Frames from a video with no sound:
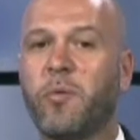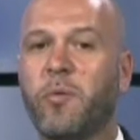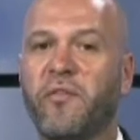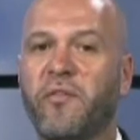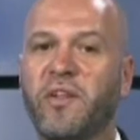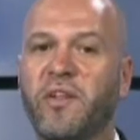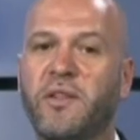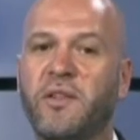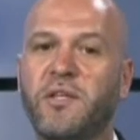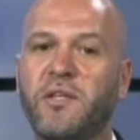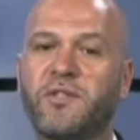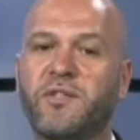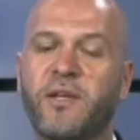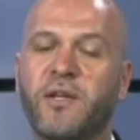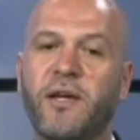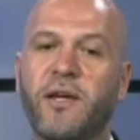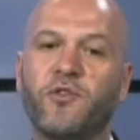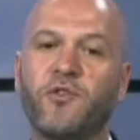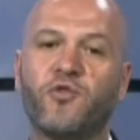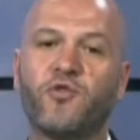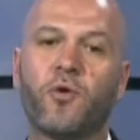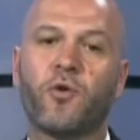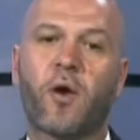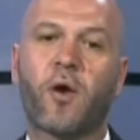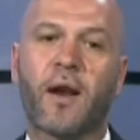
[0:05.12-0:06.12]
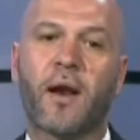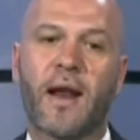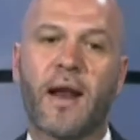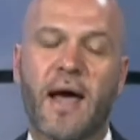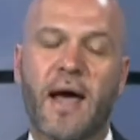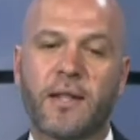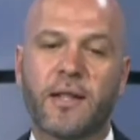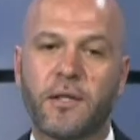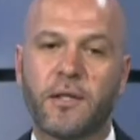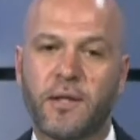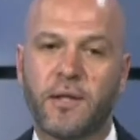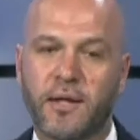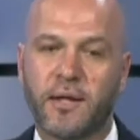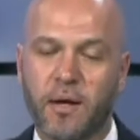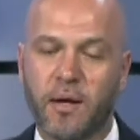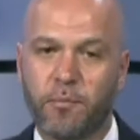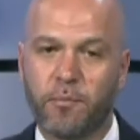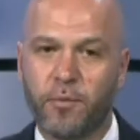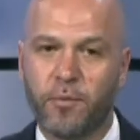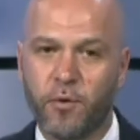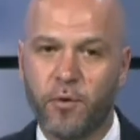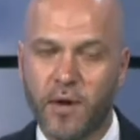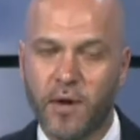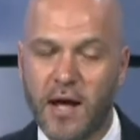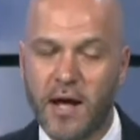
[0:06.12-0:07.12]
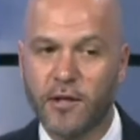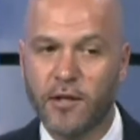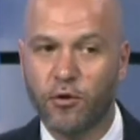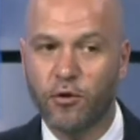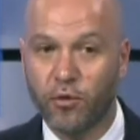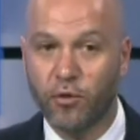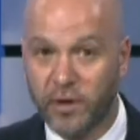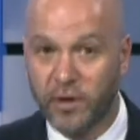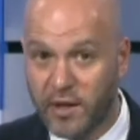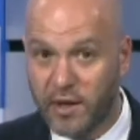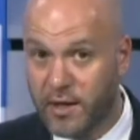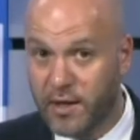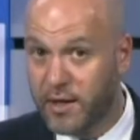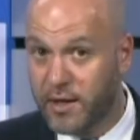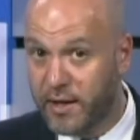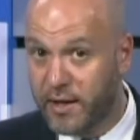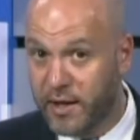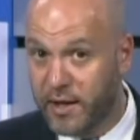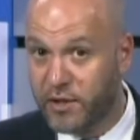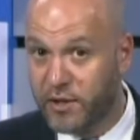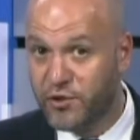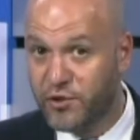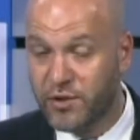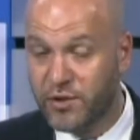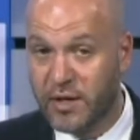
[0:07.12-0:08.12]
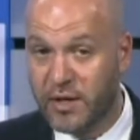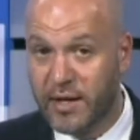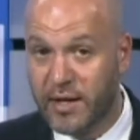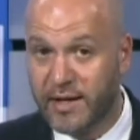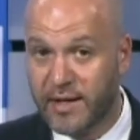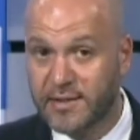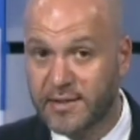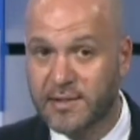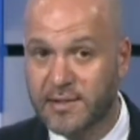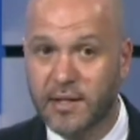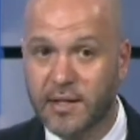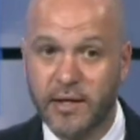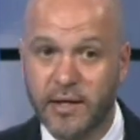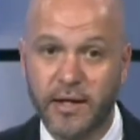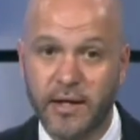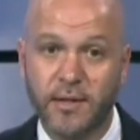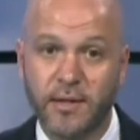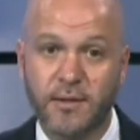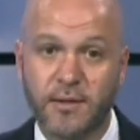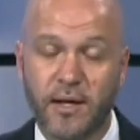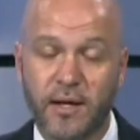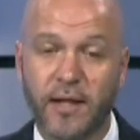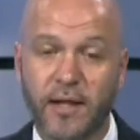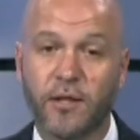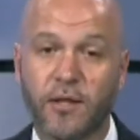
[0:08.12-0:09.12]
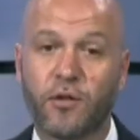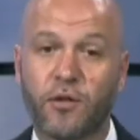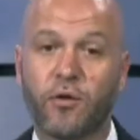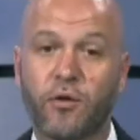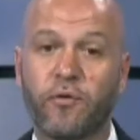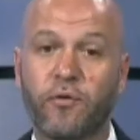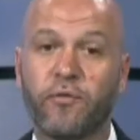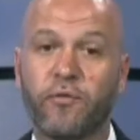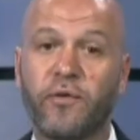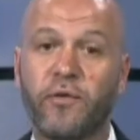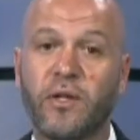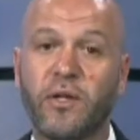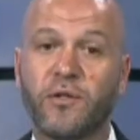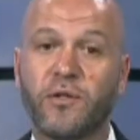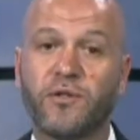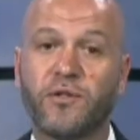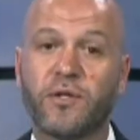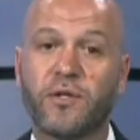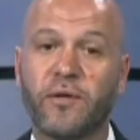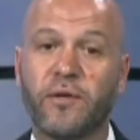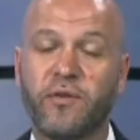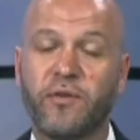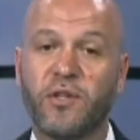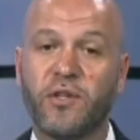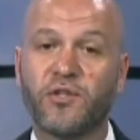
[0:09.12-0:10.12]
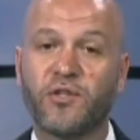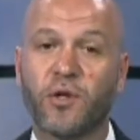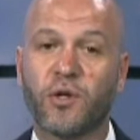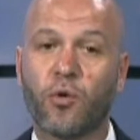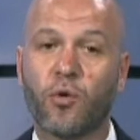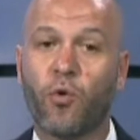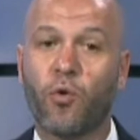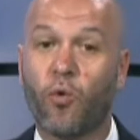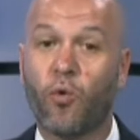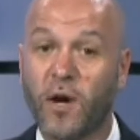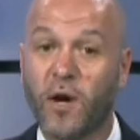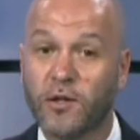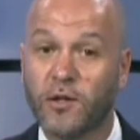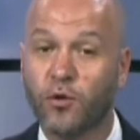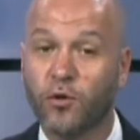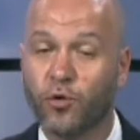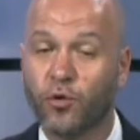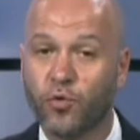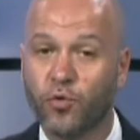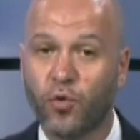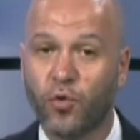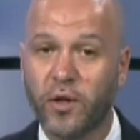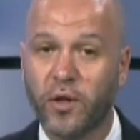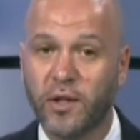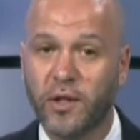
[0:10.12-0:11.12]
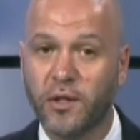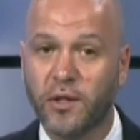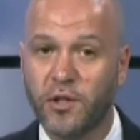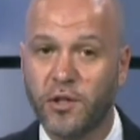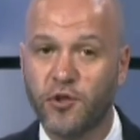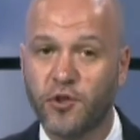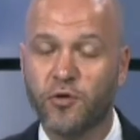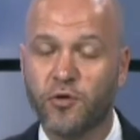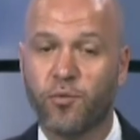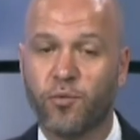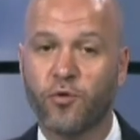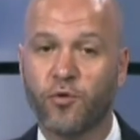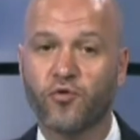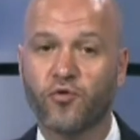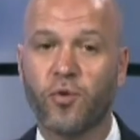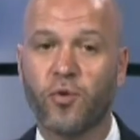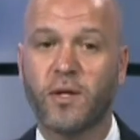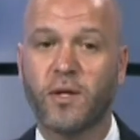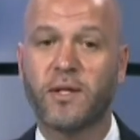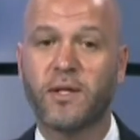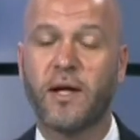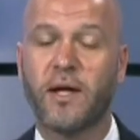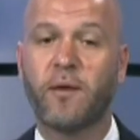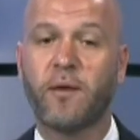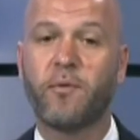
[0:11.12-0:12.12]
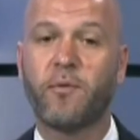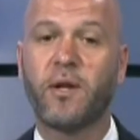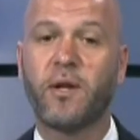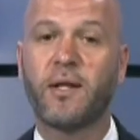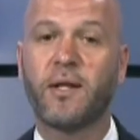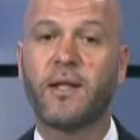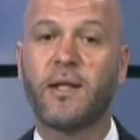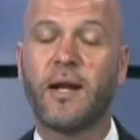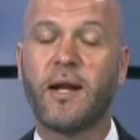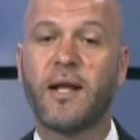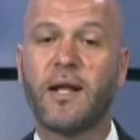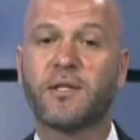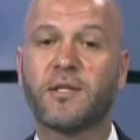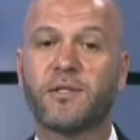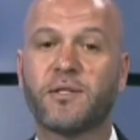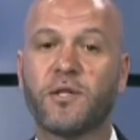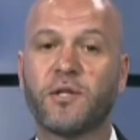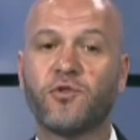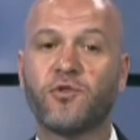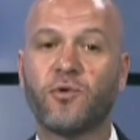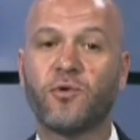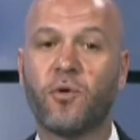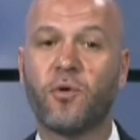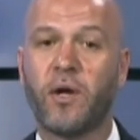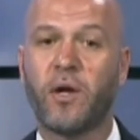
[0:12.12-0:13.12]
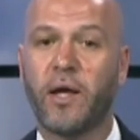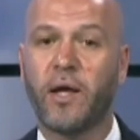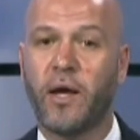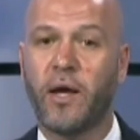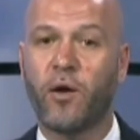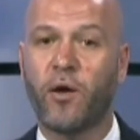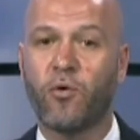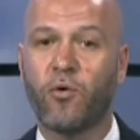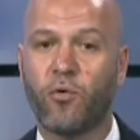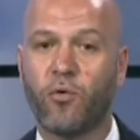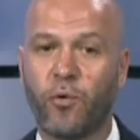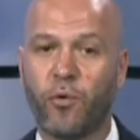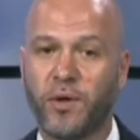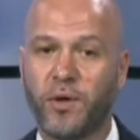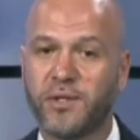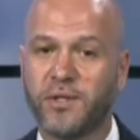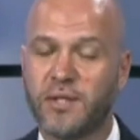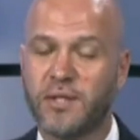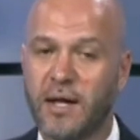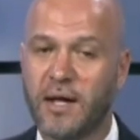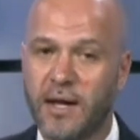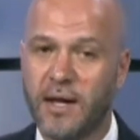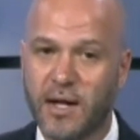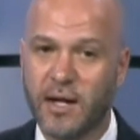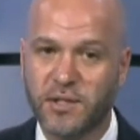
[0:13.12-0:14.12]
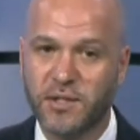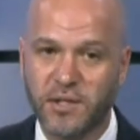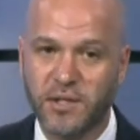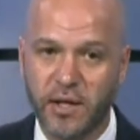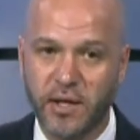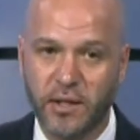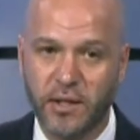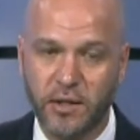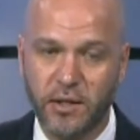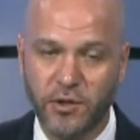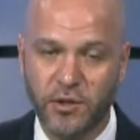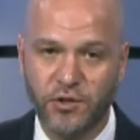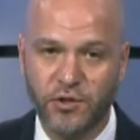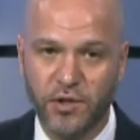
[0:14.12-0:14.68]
dopo 26 giornate di campionato in eccellenza il Trento vince. Vince con 4 turni di anticipo sulla termine della stagione e conquista la Serie D.